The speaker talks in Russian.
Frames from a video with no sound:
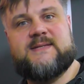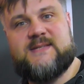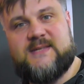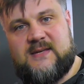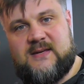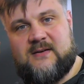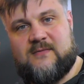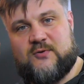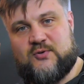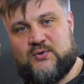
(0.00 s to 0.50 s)

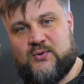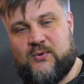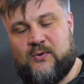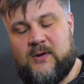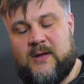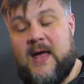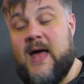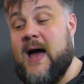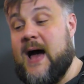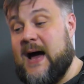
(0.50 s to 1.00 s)

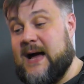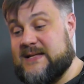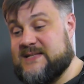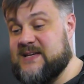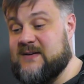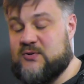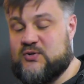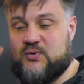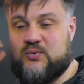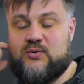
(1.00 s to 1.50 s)
девушку? А
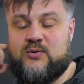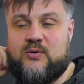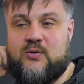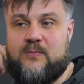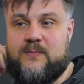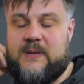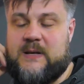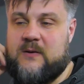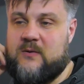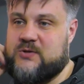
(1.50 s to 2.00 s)
девушку
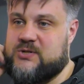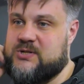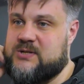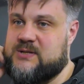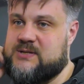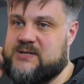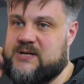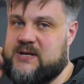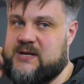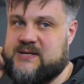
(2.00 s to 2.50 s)
налюбили
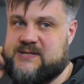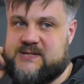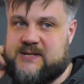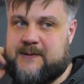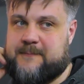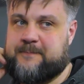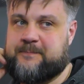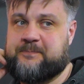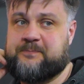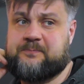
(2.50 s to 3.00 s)
очень
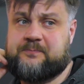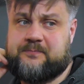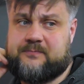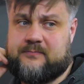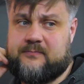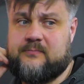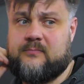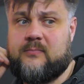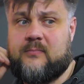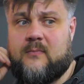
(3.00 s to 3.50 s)
интересно.
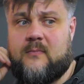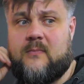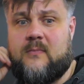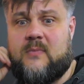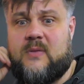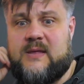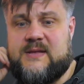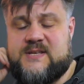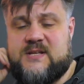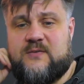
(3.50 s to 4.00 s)

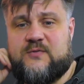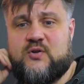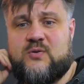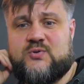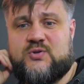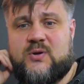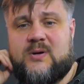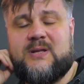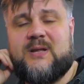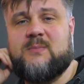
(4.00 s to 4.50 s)
Дело в
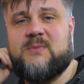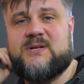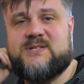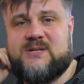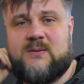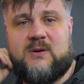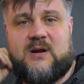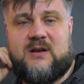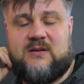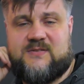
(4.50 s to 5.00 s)
том, что когда мы
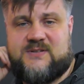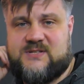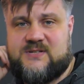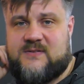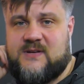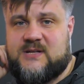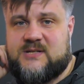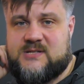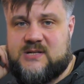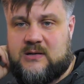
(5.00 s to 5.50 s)
разобрали весь
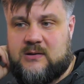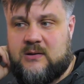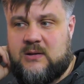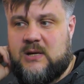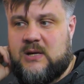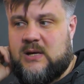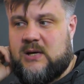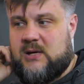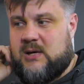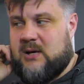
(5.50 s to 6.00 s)
двигатель,
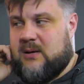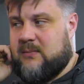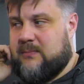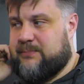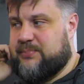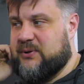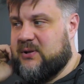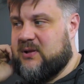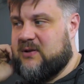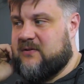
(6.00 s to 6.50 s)

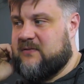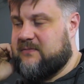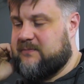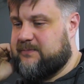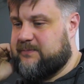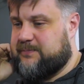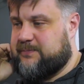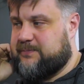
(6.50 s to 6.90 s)
было